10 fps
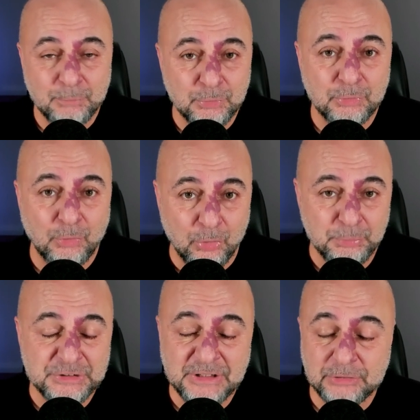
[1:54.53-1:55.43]
bu
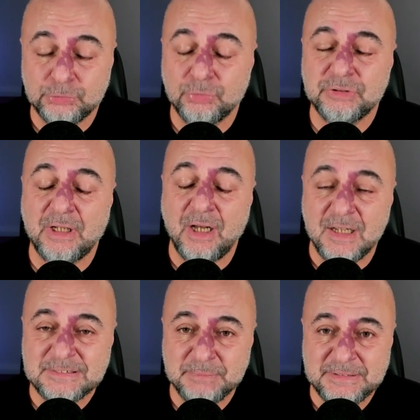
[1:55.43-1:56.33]
olmayacak. Çok daha
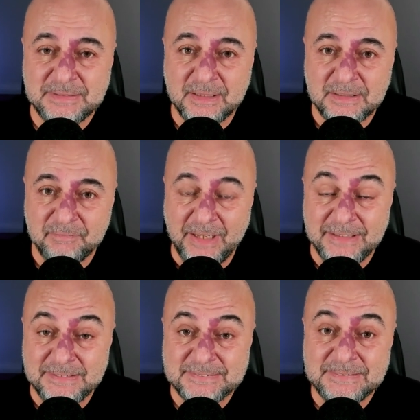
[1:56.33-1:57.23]
az miktarda ve
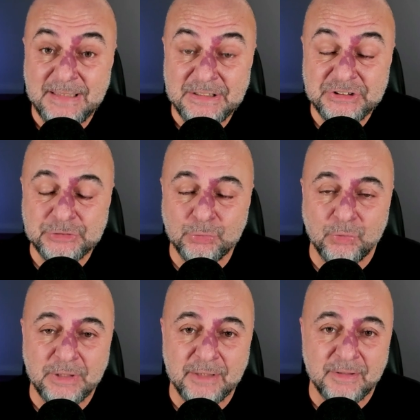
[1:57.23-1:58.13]
etkisi geçici
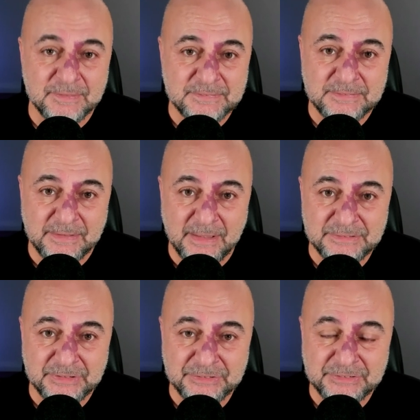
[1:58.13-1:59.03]
olan atıkla
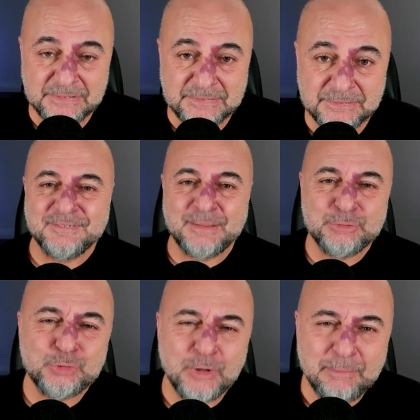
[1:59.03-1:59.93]
karşılaşacağız.
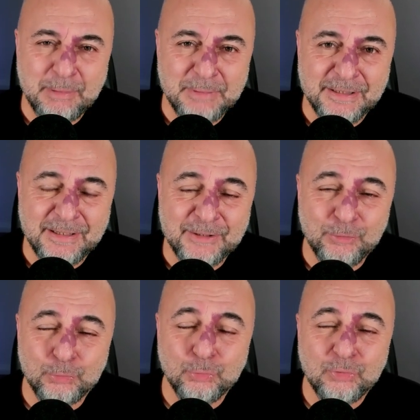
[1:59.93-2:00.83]
Tabi söylemeye bile gerek
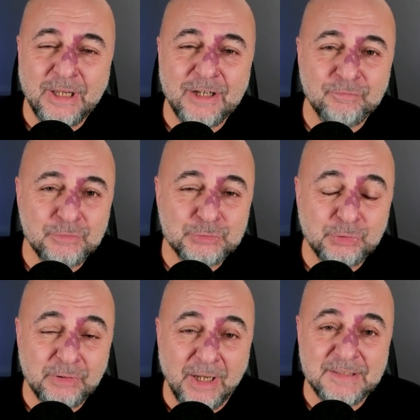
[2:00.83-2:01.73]
yok. Nükleer
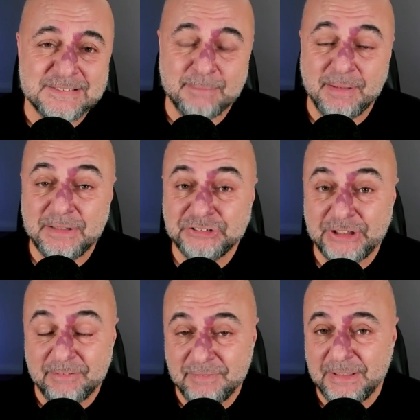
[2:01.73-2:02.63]
füzyon aynı zamanda çevre